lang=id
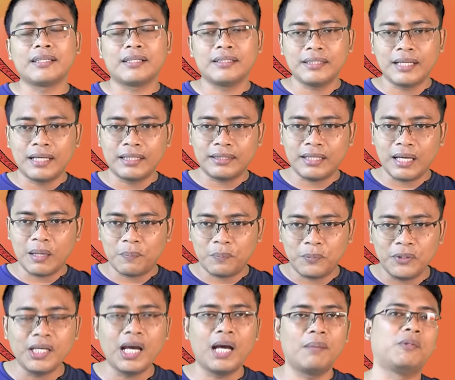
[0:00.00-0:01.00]
ternyata
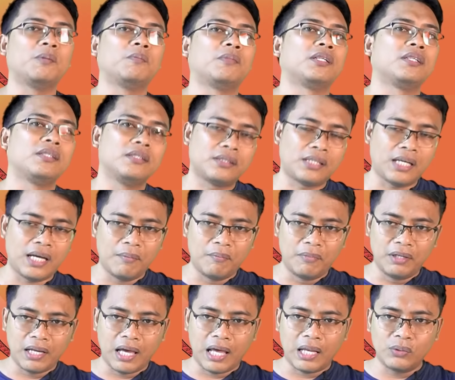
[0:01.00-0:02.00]
pihak pemerintah
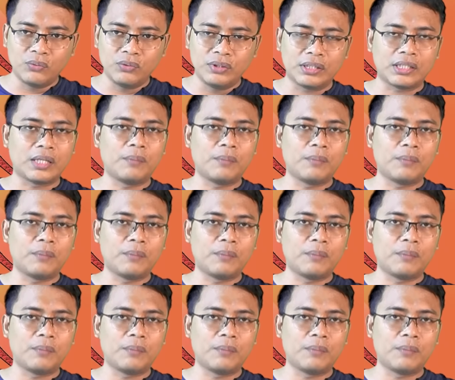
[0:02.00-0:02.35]
melalui